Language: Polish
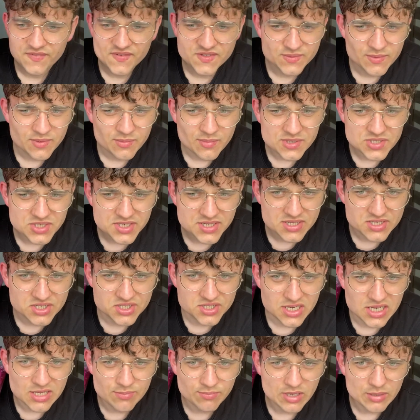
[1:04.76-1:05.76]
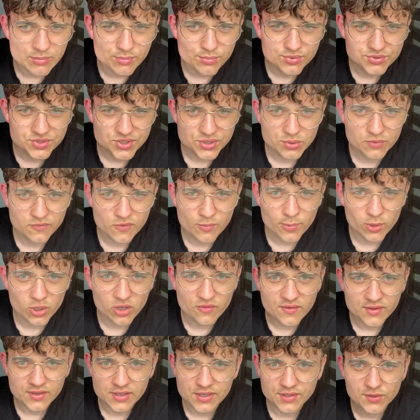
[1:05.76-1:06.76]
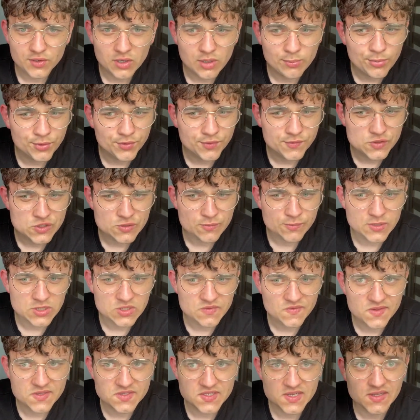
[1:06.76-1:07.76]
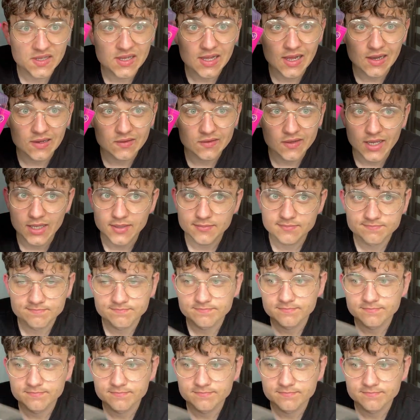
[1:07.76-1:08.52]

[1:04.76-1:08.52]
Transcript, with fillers: więc mam nadzieję, że daje mi budżetu w opakowania tylko po to, żeby dać więcej na lalkę.